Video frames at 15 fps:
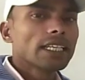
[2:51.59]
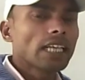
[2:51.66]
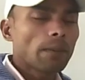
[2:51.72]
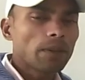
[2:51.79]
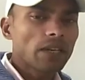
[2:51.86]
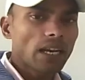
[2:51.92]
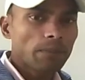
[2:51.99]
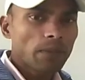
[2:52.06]
या
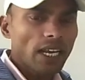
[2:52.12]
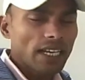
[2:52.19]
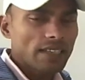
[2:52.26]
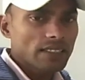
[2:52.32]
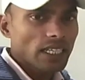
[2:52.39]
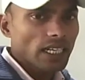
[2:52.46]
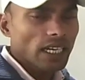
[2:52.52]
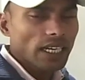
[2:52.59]
फिर आपका
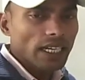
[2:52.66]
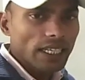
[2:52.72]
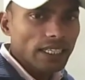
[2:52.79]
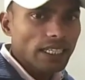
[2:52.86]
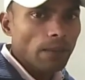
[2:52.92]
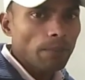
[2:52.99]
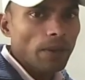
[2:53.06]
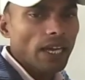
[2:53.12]
आंसर अगर
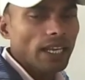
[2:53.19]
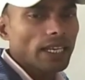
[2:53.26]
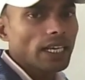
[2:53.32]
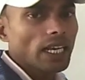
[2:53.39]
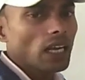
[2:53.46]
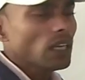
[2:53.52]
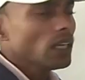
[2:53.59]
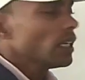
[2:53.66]
नहीं आ
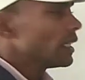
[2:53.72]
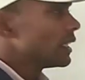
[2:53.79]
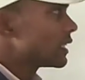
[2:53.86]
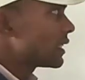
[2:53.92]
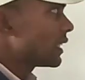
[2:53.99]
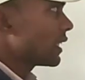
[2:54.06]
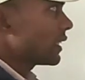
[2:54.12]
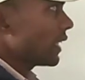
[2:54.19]
पाएगा
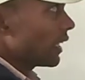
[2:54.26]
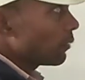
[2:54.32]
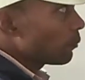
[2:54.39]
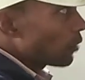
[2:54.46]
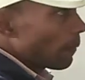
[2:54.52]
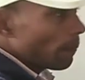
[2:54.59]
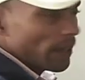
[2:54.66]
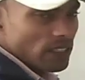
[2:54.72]
इससे अच्छा है कि
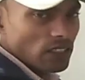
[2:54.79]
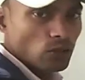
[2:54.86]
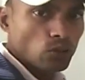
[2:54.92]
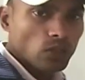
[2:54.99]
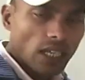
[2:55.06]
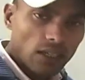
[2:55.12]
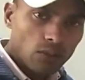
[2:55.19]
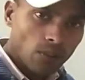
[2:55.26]
पूरा पैसेज
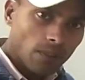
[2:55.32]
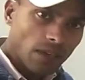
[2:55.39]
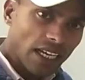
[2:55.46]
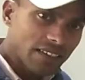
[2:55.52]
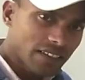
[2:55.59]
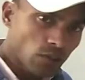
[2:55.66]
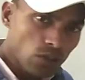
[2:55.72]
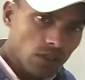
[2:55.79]
उतार दो आपका
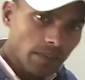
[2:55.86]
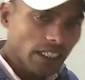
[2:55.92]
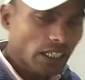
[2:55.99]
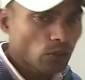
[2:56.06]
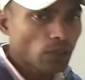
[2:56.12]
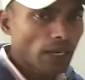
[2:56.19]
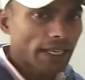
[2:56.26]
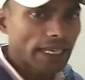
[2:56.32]
आंसर उसमें
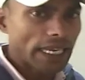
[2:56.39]
जरूर आ